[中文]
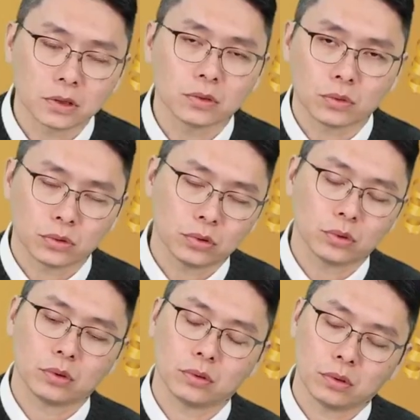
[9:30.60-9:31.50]
是我就
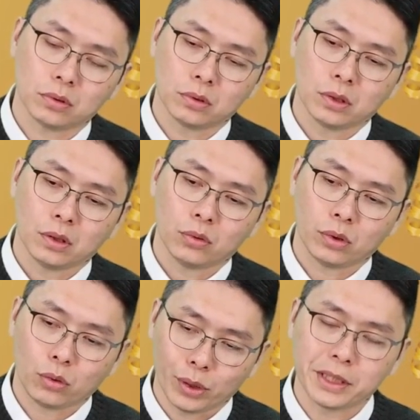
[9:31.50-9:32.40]
说，
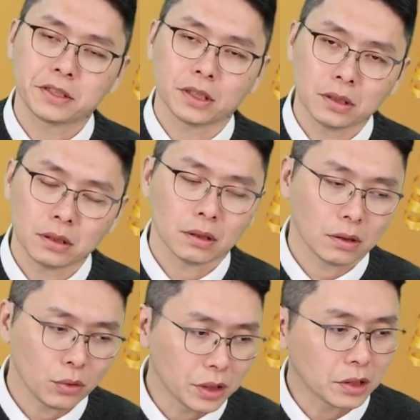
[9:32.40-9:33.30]
我回升，
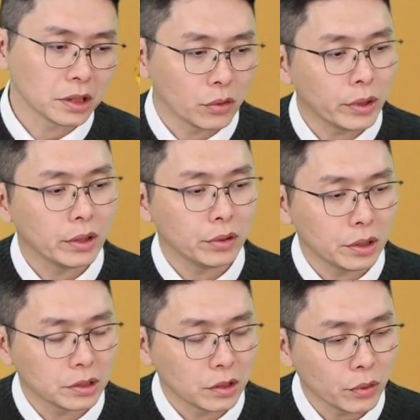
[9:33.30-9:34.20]
回到正轨，回
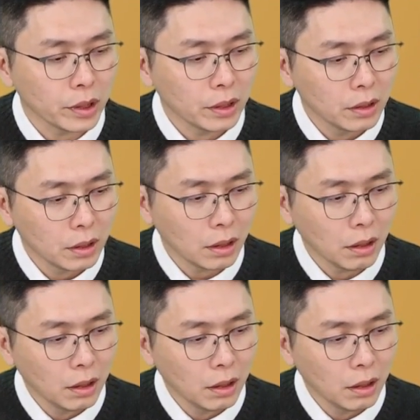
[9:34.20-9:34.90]
到正轨，啊，